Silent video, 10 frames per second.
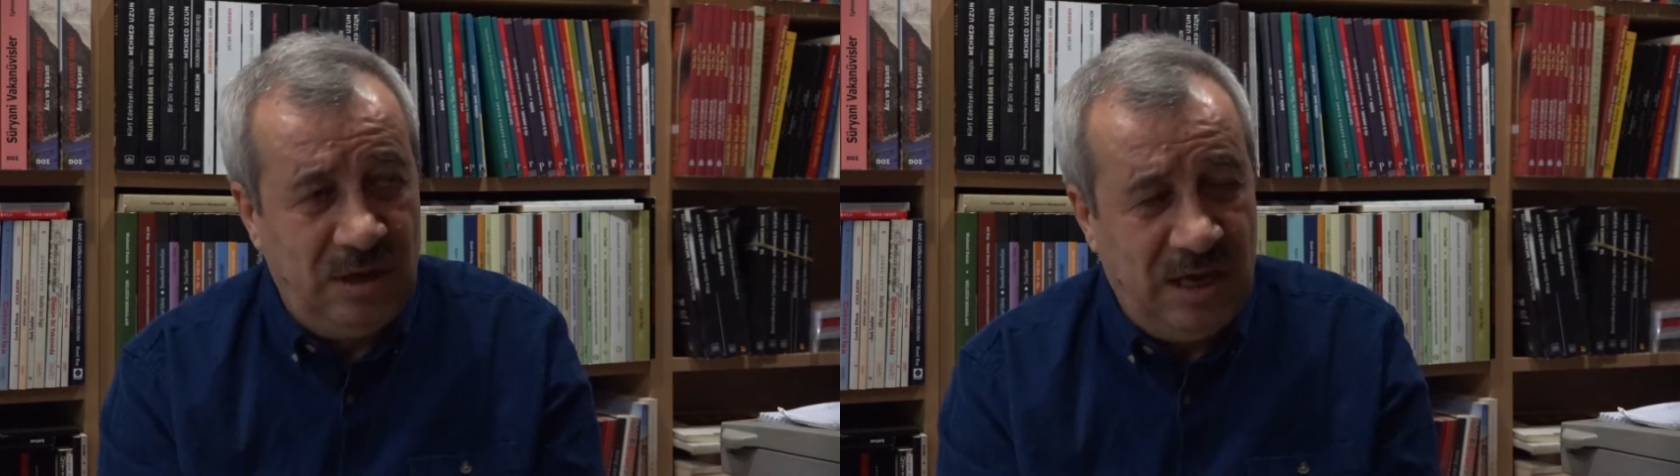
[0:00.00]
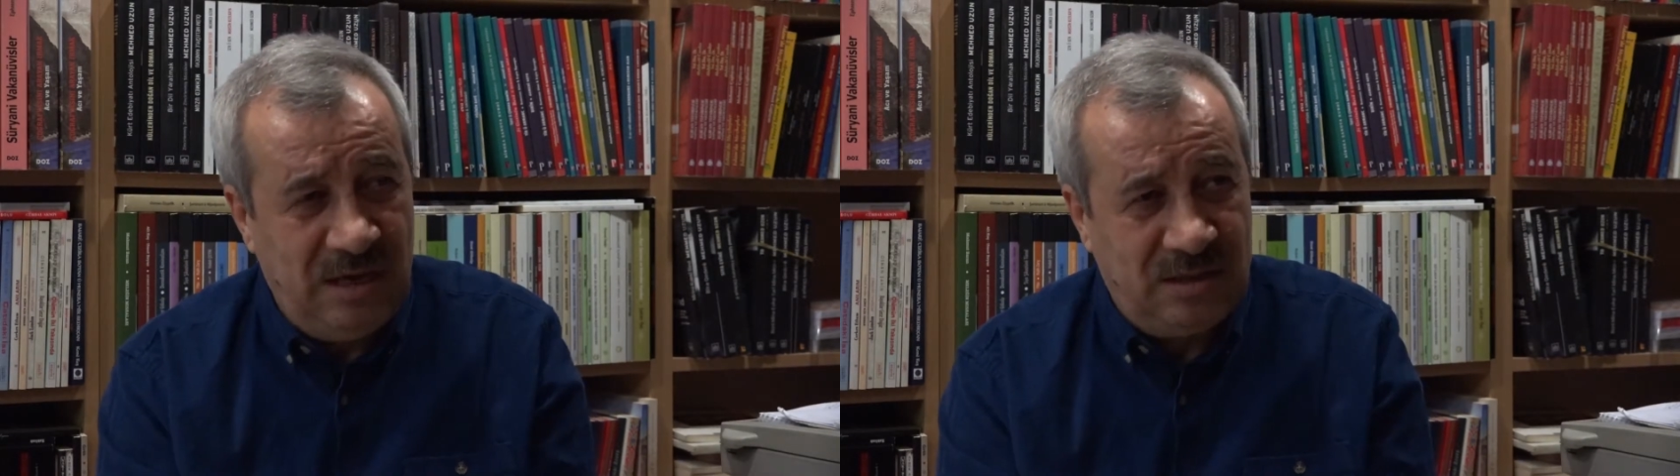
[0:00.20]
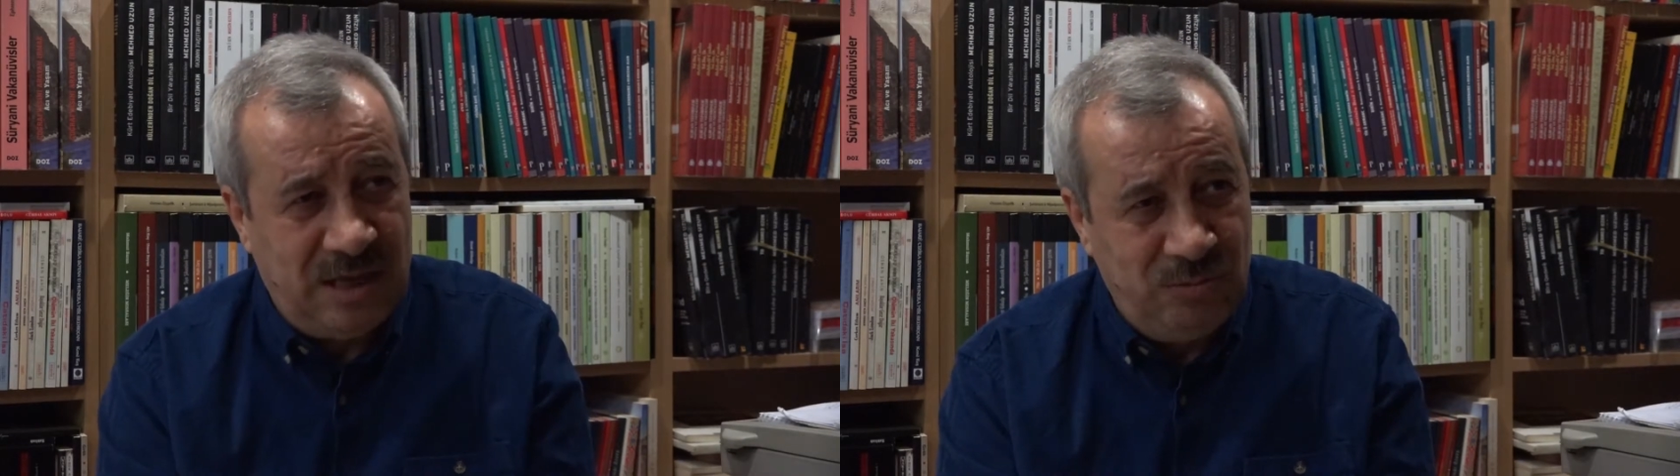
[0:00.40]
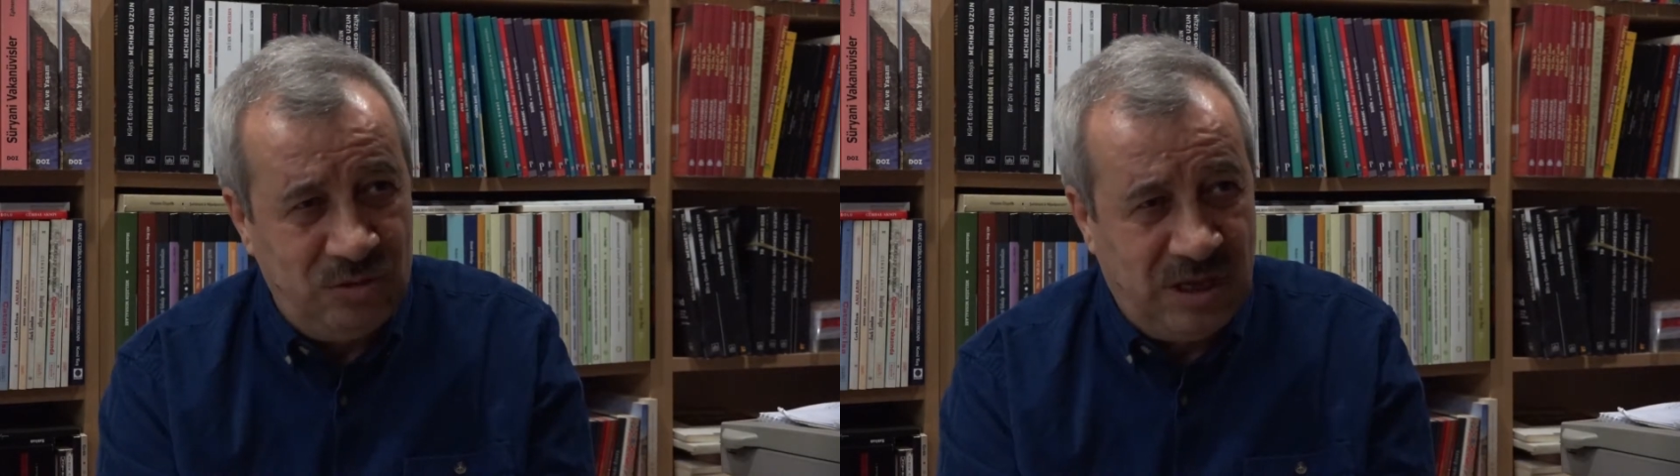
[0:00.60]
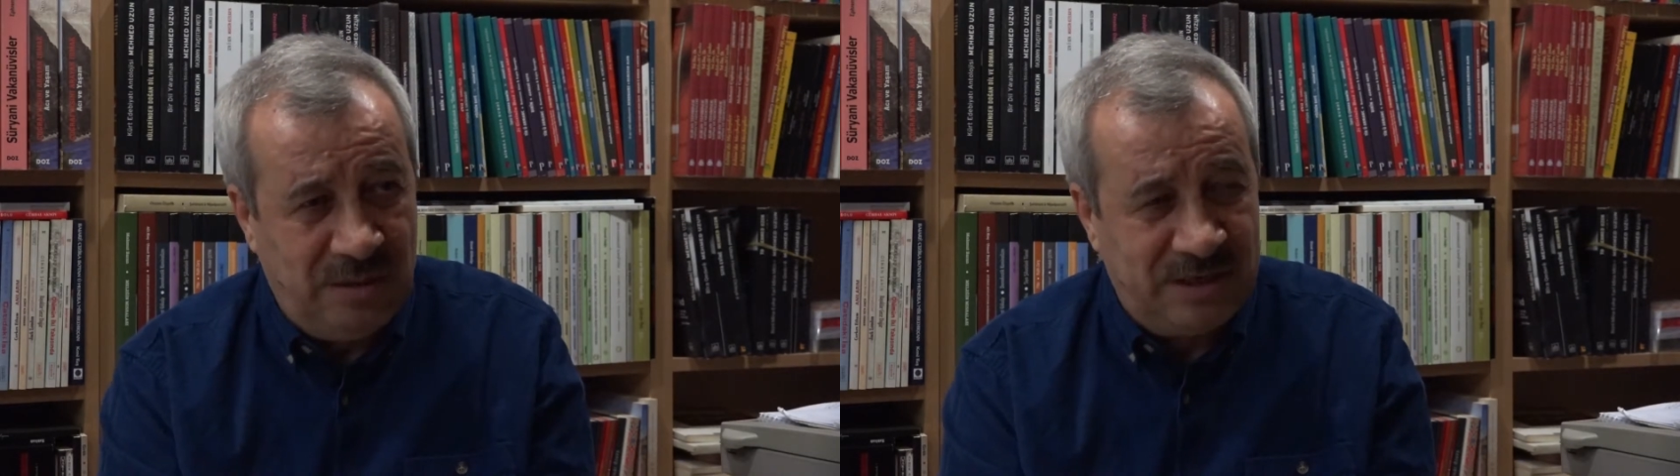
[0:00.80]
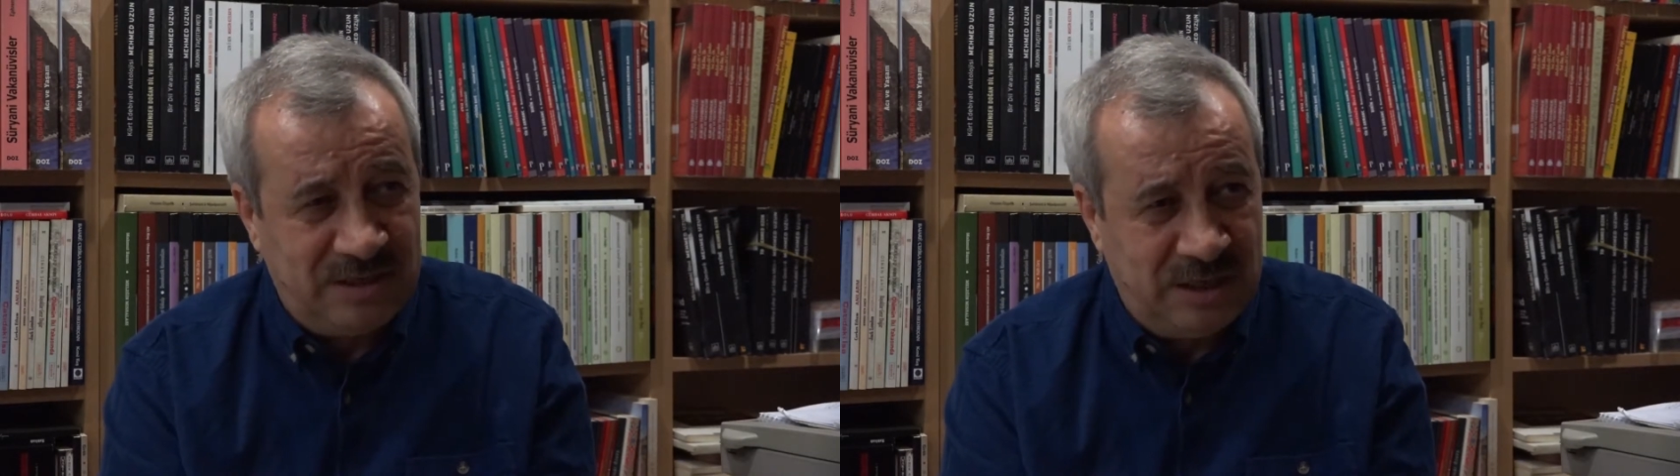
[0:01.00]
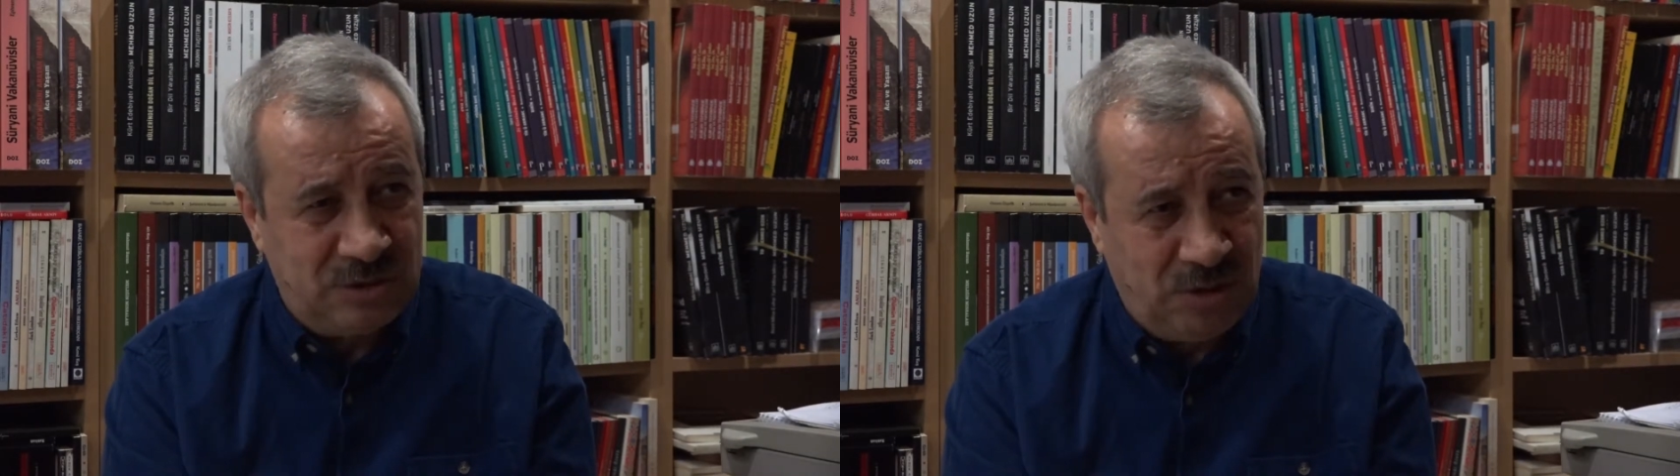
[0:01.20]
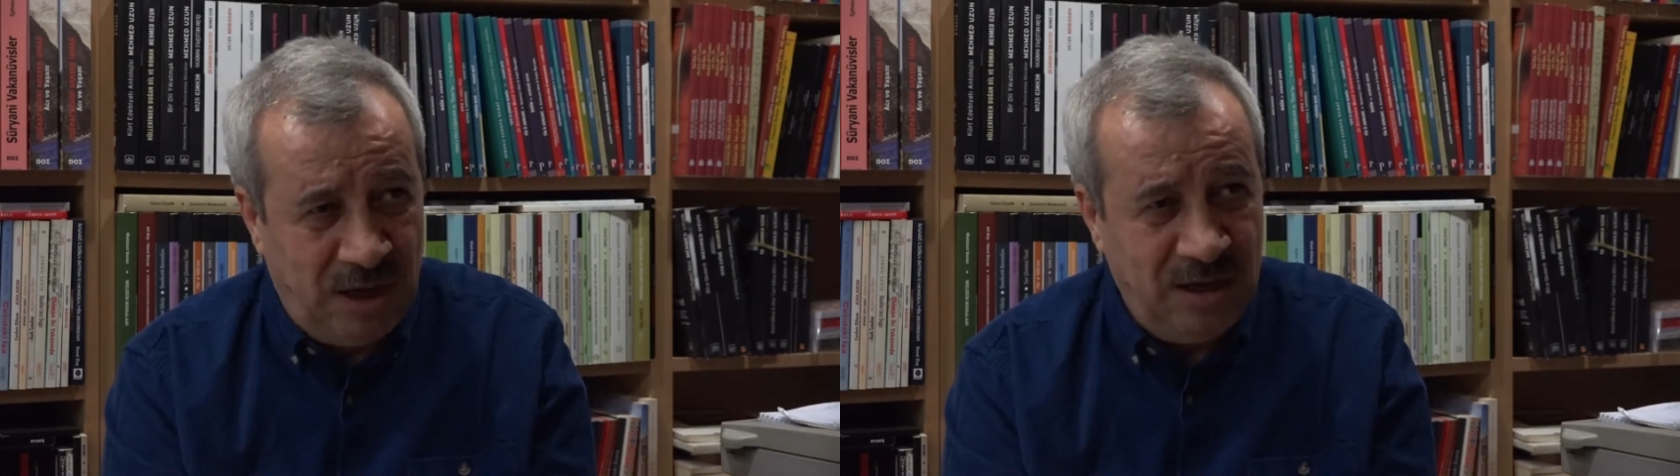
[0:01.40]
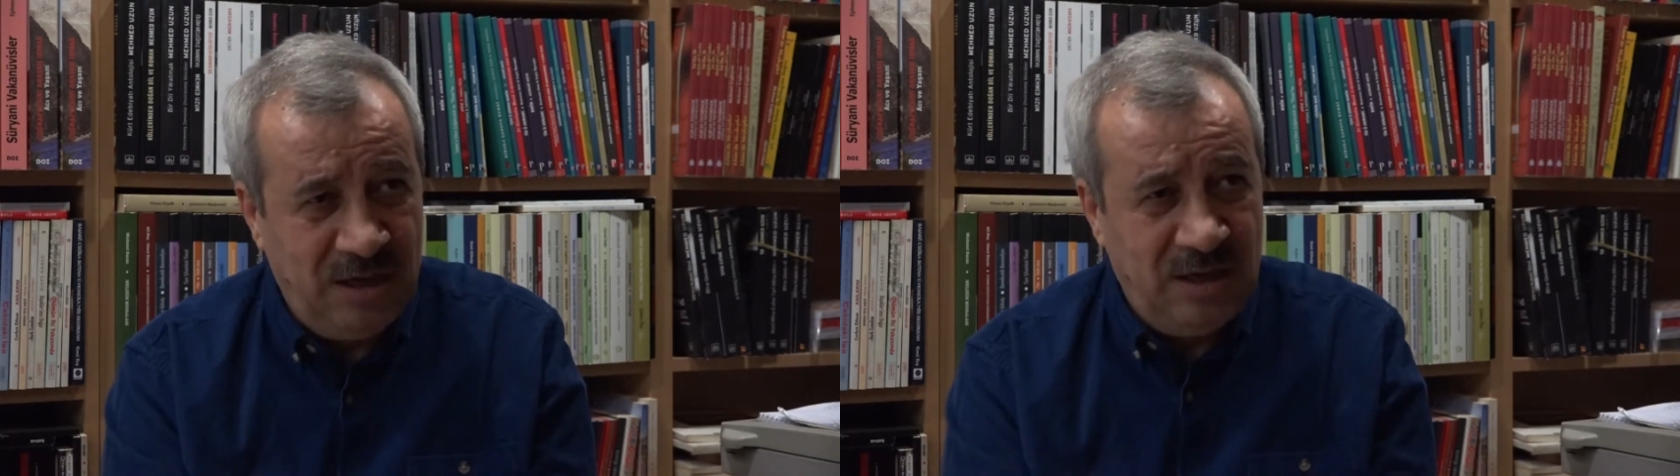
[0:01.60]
e, e, Temmuz darbesinden sonra